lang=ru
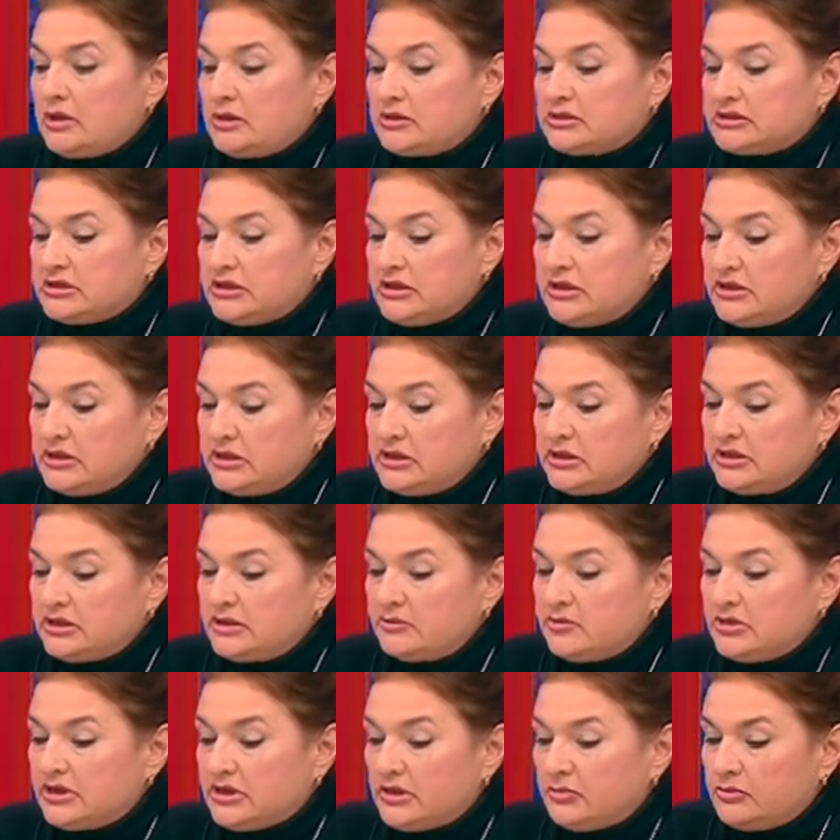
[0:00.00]
Строительные
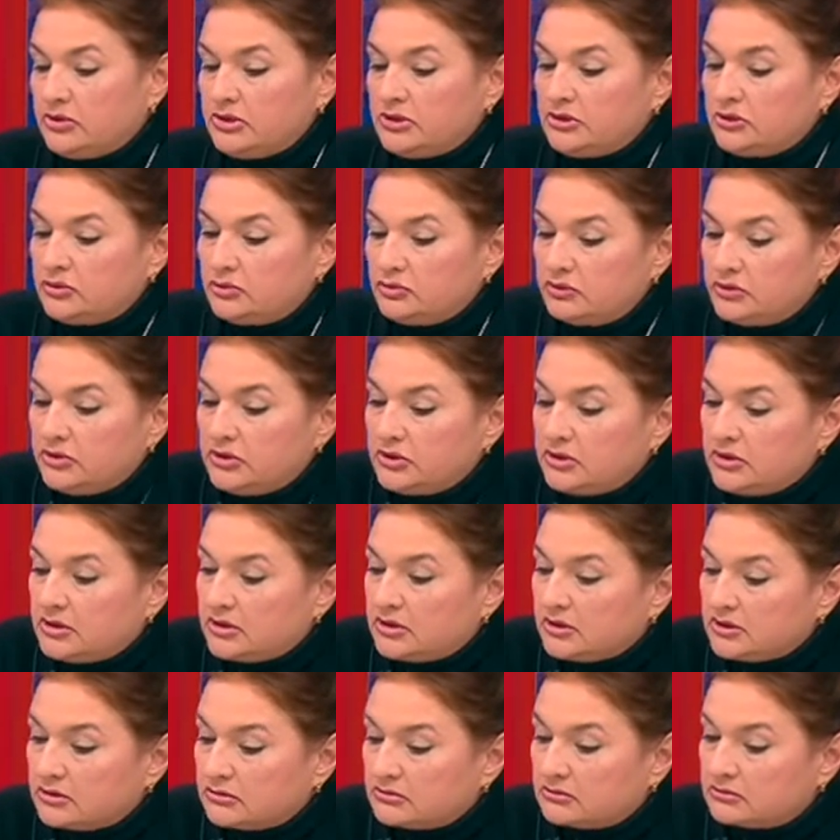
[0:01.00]
номера были
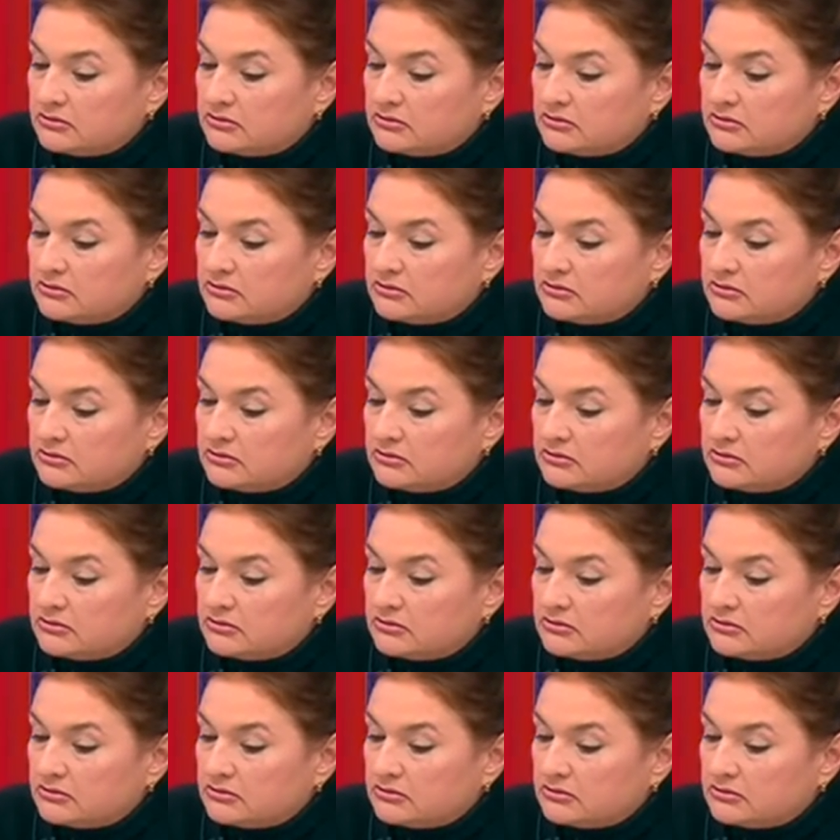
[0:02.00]
другие.